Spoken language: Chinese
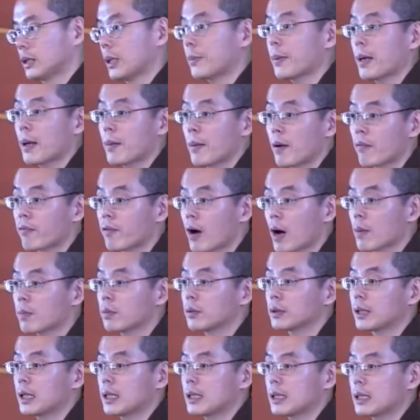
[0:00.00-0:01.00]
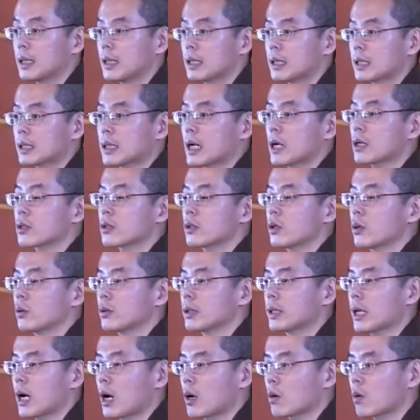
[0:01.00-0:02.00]
代表发菩提心，上
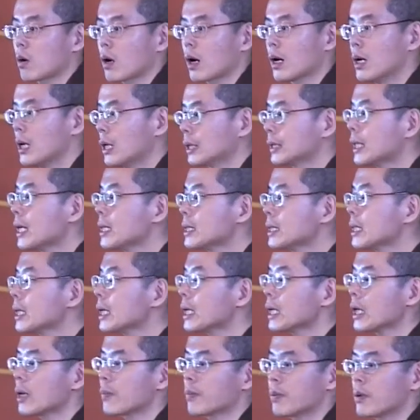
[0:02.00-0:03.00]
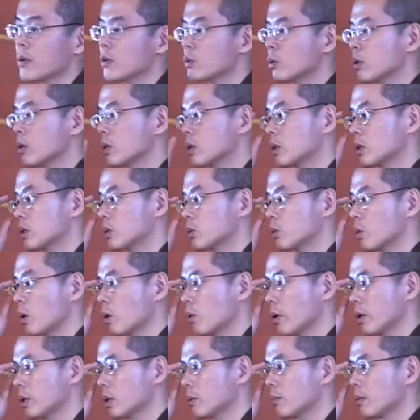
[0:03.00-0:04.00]
求下化。但这个也不用去执
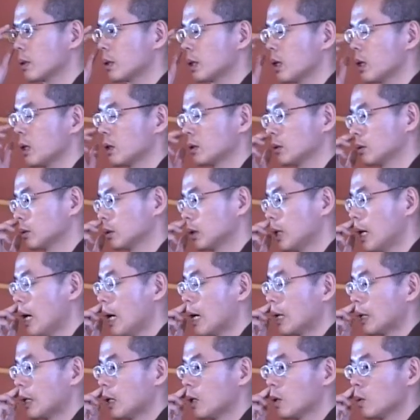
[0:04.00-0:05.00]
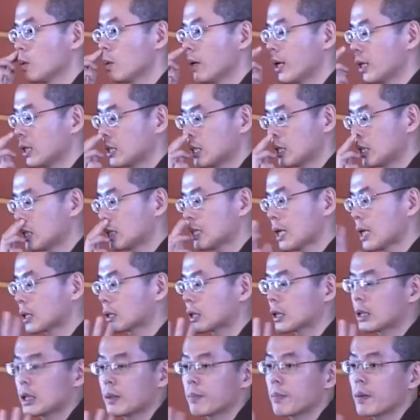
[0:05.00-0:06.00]
着，为什么呢？因为西
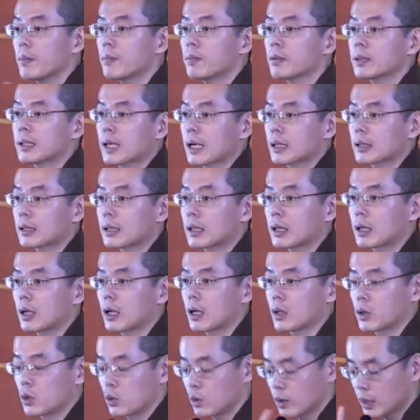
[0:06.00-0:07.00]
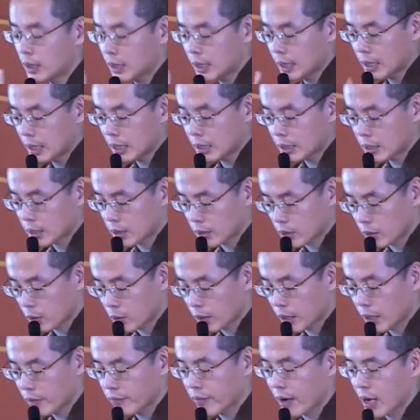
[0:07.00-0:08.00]
藏的人并不讲这个。举一个例子，
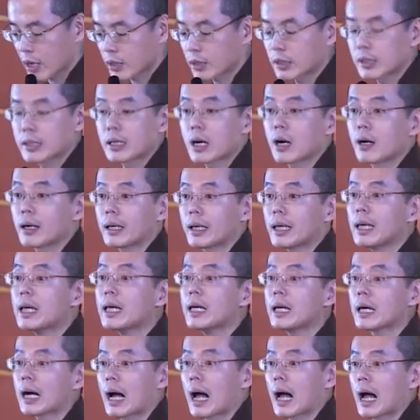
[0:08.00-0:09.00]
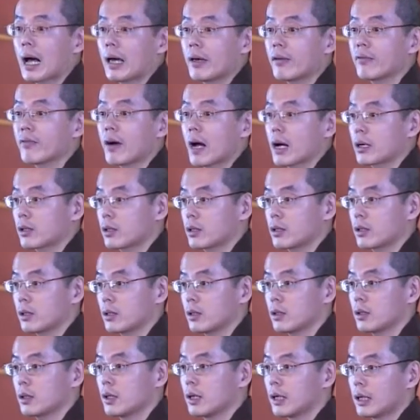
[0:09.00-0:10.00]
有一个法师叫印海法
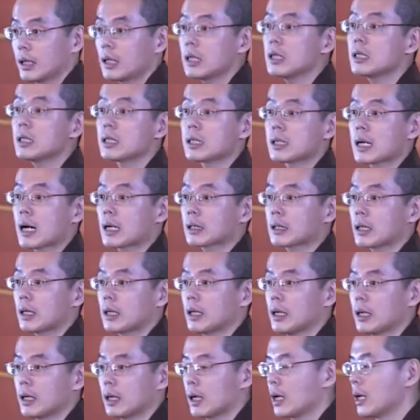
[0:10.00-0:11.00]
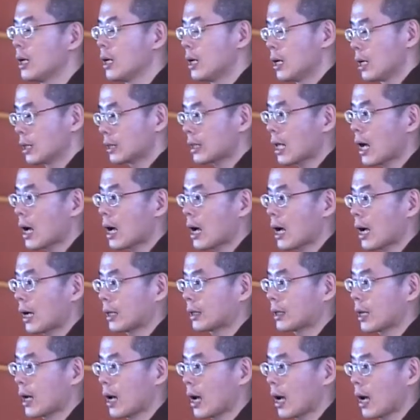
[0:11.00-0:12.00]
师，印章的印，大
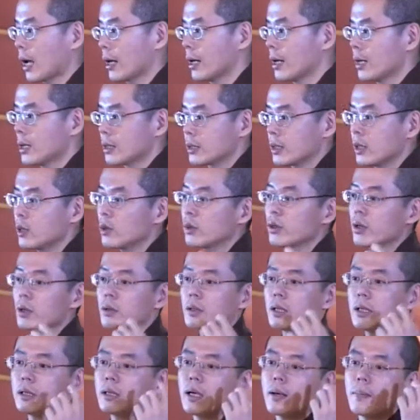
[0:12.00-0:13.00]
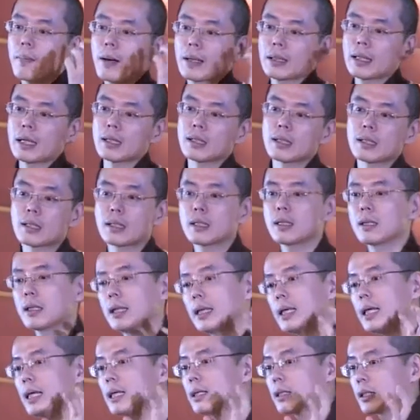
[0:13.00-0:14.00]
海的海。结果有人呢把他的字“
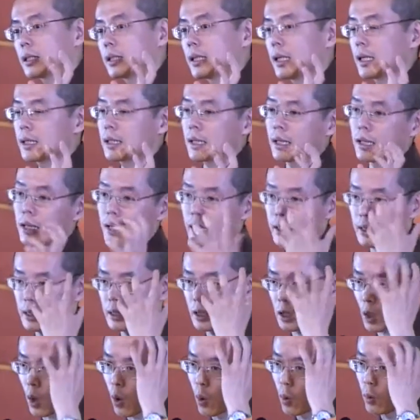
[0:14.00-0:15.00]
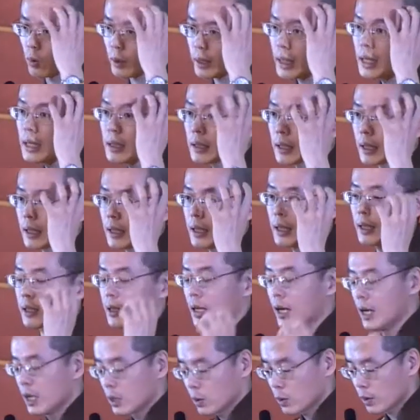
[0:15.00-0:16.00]
印”写成很头硬的“
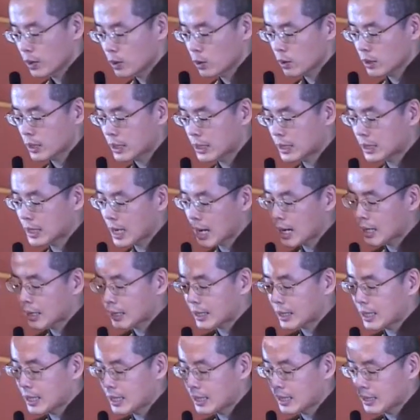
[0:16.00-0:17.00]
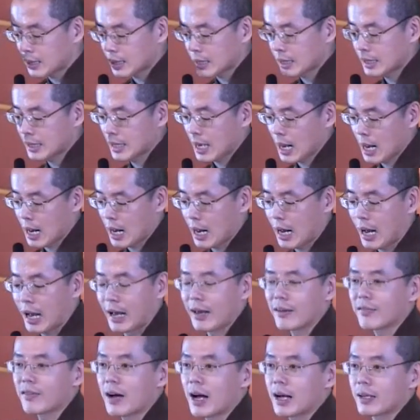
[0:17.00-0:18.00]
硬”，所以就上印下
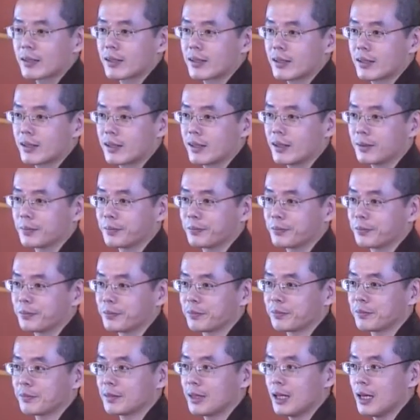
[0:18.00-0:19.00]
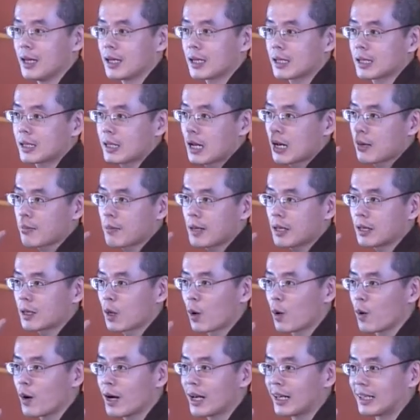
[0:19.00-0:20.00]
海法师。 上面
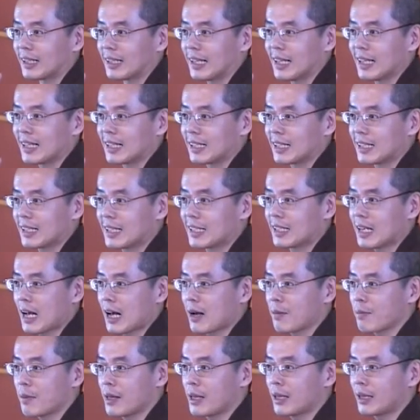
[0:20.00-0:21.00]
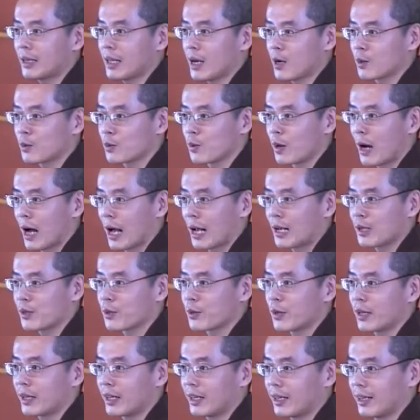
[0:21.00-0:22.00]
头很硬，下面掉入海
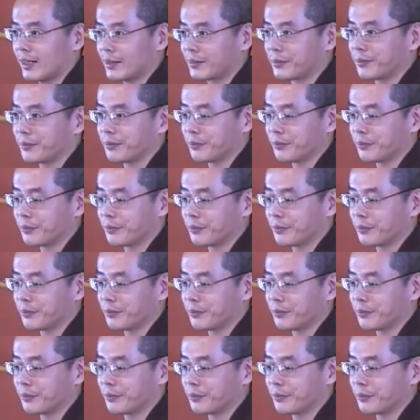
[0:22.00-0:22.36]
水里。